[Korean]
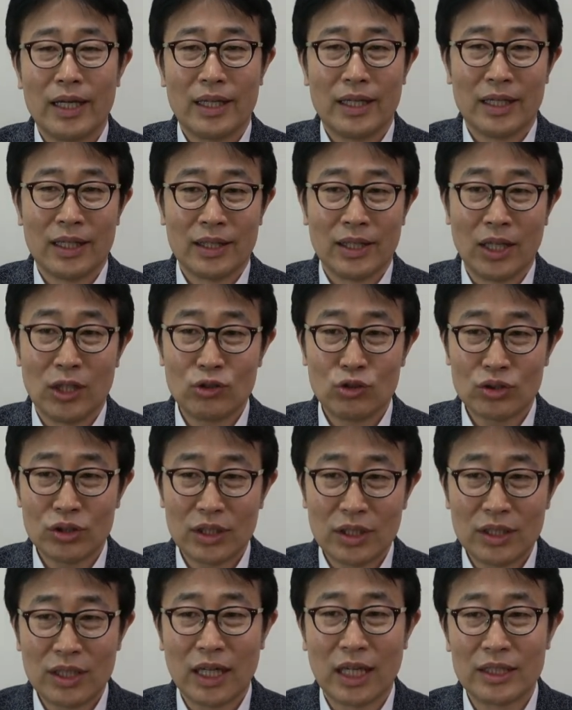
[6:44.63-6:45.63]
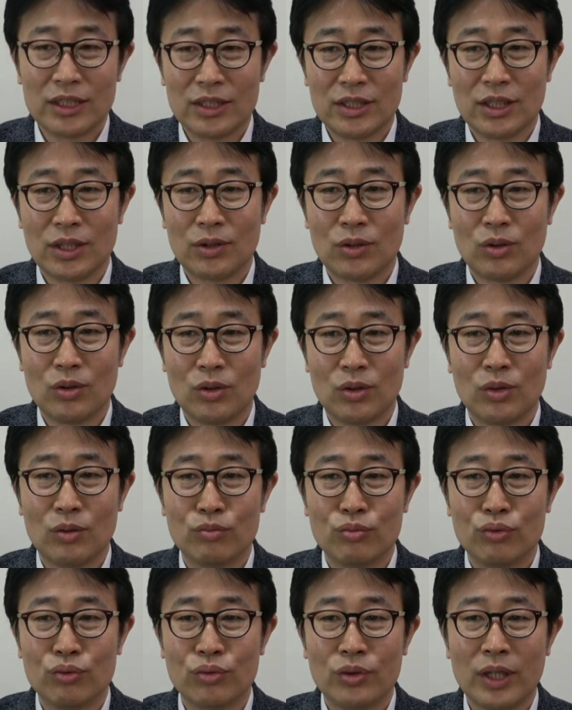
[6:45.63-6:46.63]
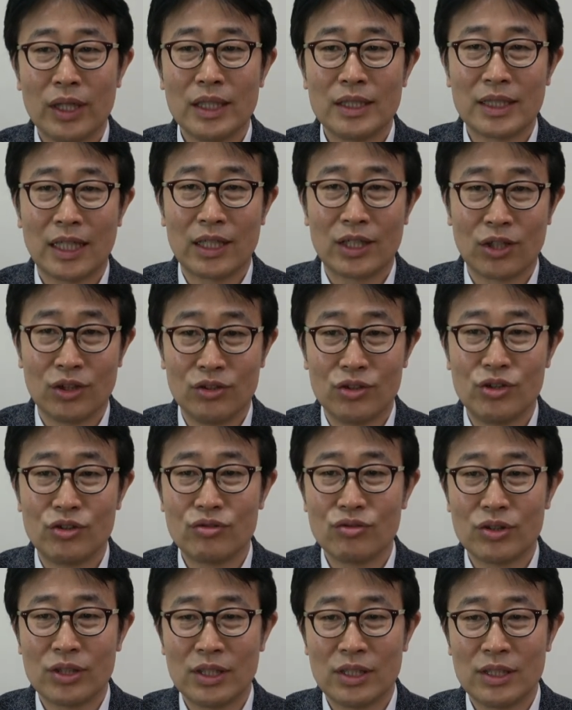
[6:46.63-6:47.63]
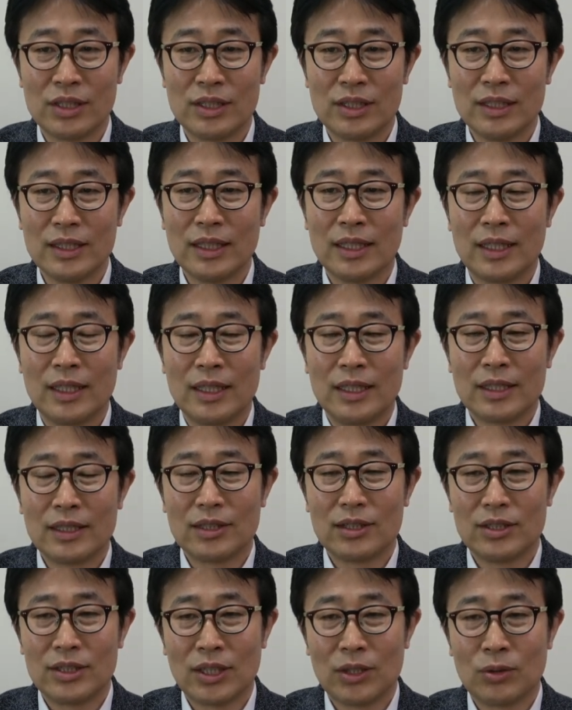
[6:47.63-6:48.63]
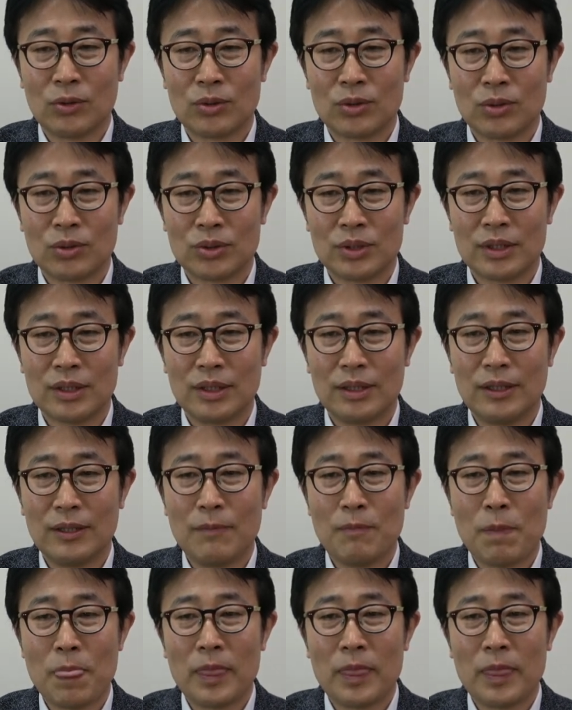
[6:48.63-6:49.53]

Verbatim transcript: 예, 내수성을 가진 재료, 어, 물에 잘 견딜 수 있는 그런 재료로서